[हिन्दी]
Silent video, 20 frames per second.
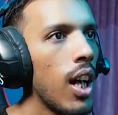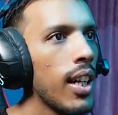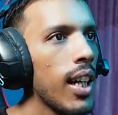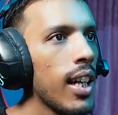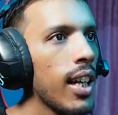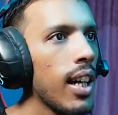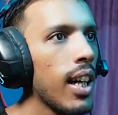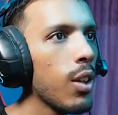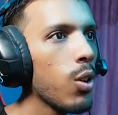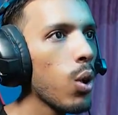नहीं
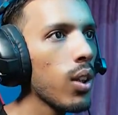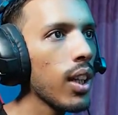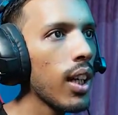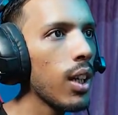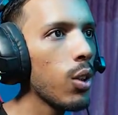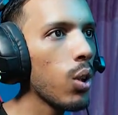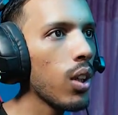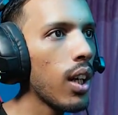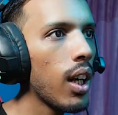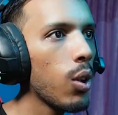नहीं ठोकना है
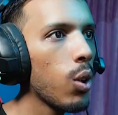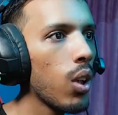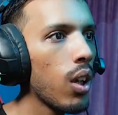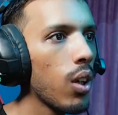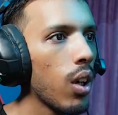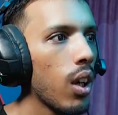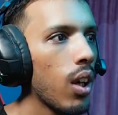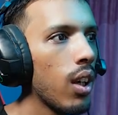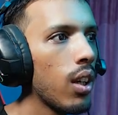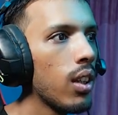ठोकना
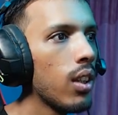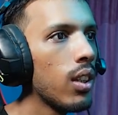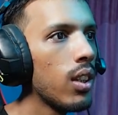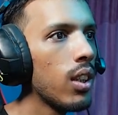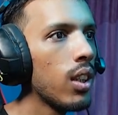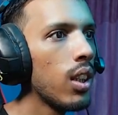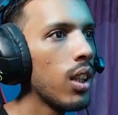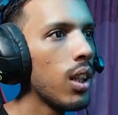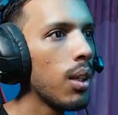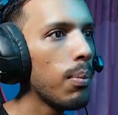नहीं
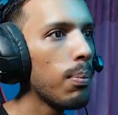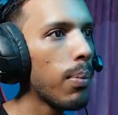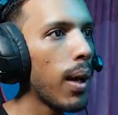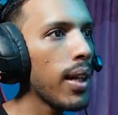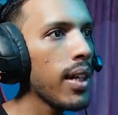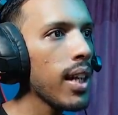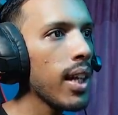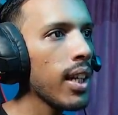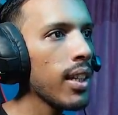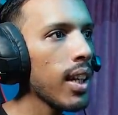भाई
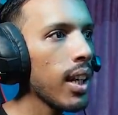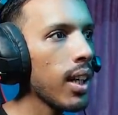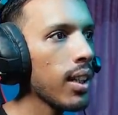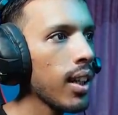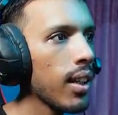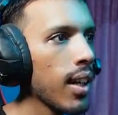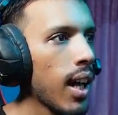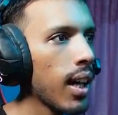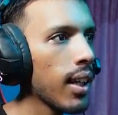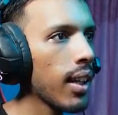ये कितना
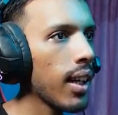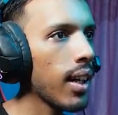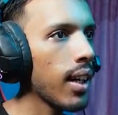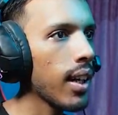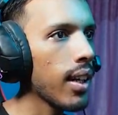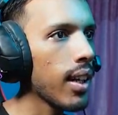खतरनाक दिख रही